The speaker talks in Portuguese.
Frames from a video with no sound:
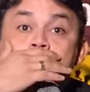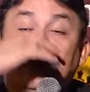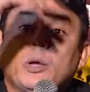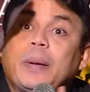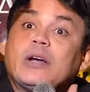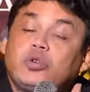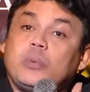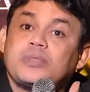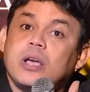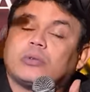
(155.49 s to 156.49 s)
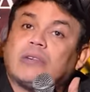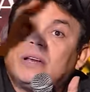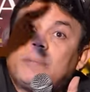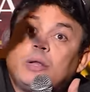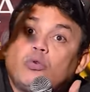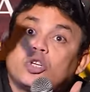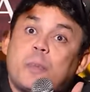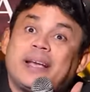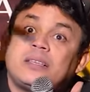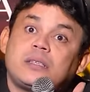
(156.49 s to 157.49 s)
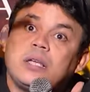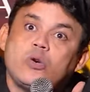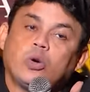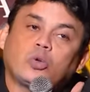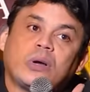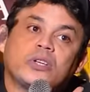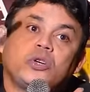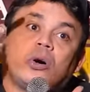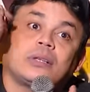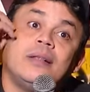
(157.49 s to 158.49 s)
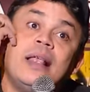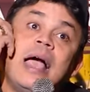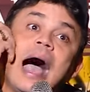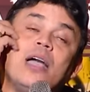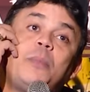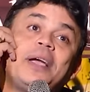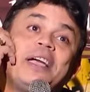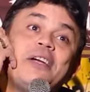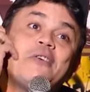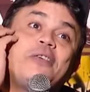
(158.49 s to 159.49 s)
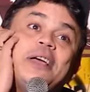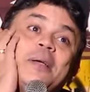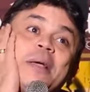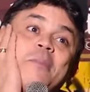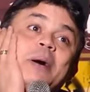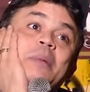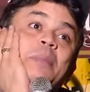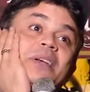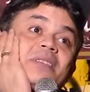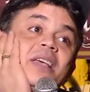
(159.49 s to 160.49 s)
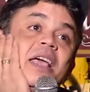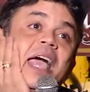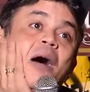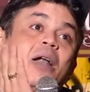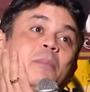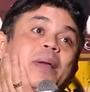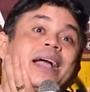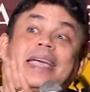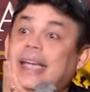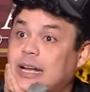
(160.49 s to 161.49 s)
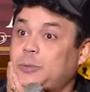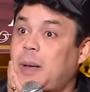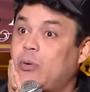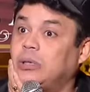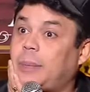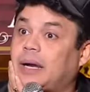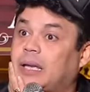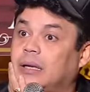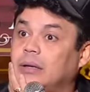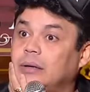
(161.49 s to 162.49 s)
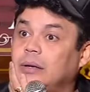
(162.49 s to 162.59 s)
Mano, eu, peguei, eu juro pra você, eu tava lembrando hoje, eu peguei 100 conto com a agiota. Aí eu peguei, eu falei, mano, me empresta 100 real. Ele, pra quê? Que eles perguntam pra quê?